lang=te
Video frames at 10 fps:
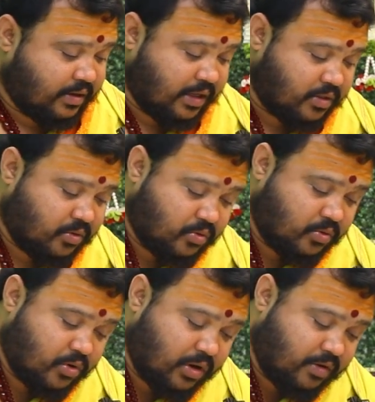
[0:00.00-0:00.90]
యందు
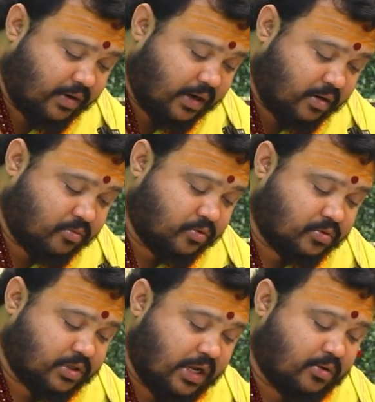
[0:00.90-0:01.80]
గురుని వక్రము
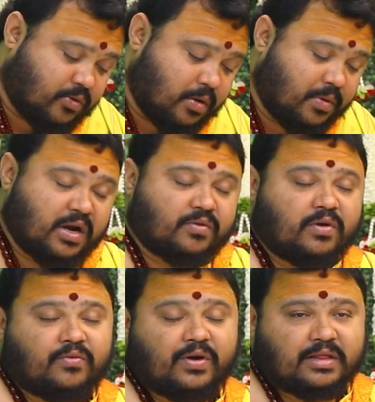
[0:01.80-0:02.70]

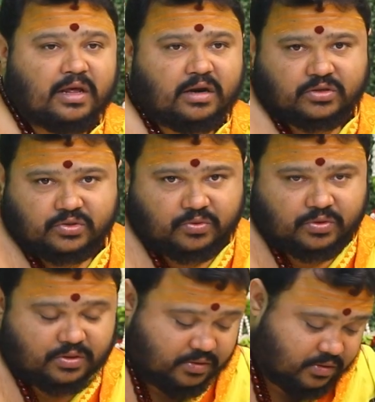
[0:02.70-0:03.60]
సానుకూలమైనటువంటి ఫలితాలను
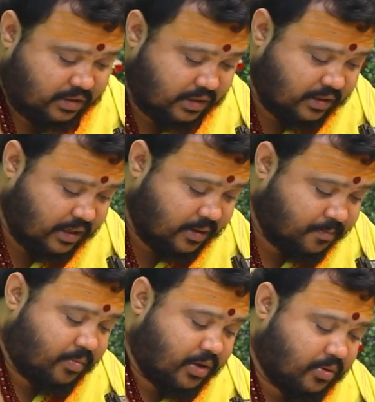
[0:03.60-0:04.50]
ఇస్తుంది కనుక
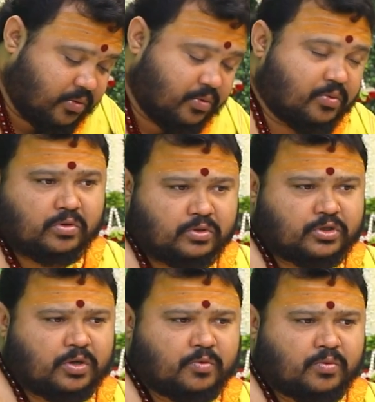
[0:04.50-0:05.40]
మీరు
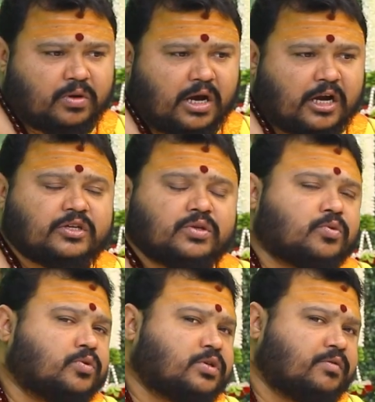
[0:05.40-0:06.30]
కొంచెము
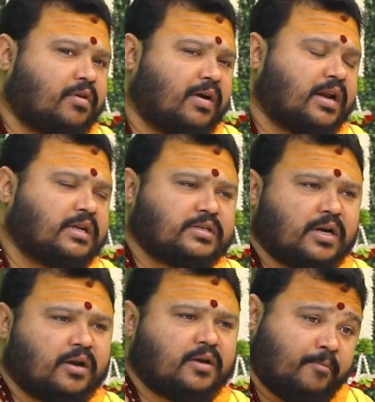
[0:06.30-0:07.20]
ఆచితూచి
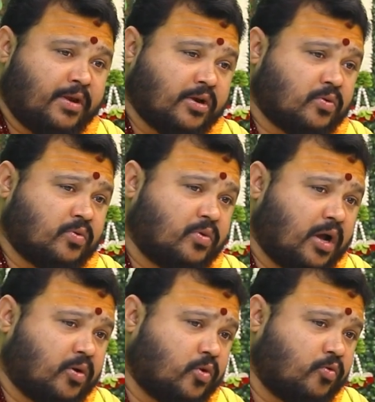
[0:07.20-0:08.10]
వ్యవహరించండి మీకు
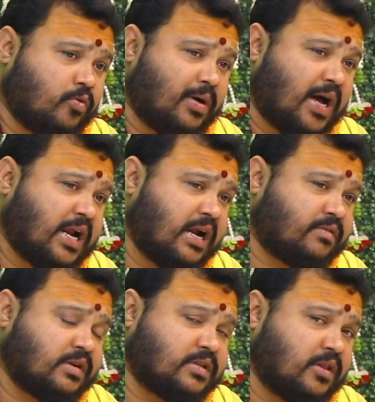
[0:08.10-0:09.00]
కూడా గురువు
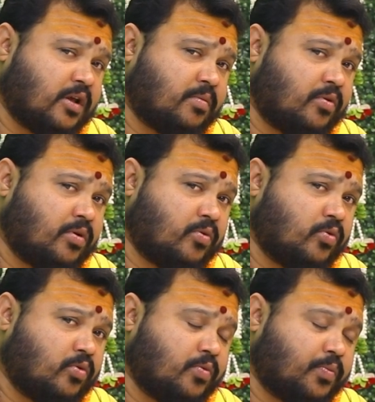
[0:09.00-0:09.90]
మారేటువంటి సందర్భంలో
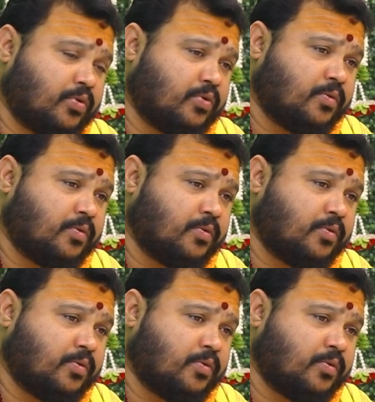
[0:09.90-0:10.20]
గురువు ఇప్పుడు